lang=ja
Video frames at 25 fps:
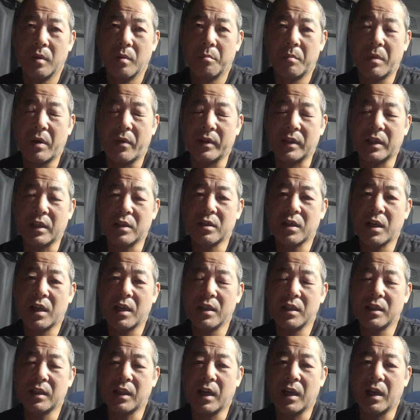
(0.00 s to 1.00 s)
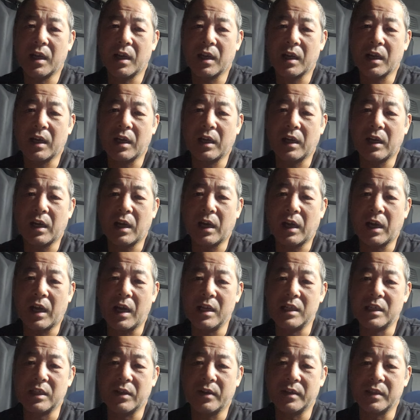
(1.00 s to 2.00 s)
まあ私がいた
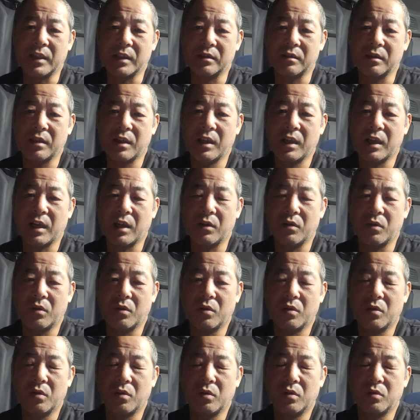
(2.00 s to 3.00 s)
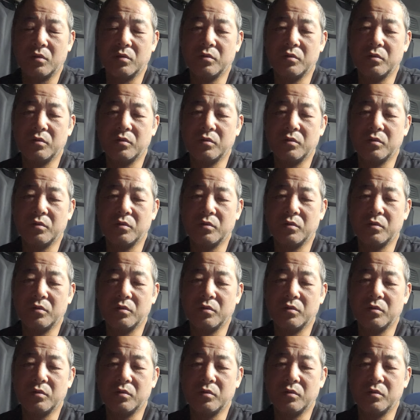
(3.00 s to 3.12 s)
会社はですね、あの、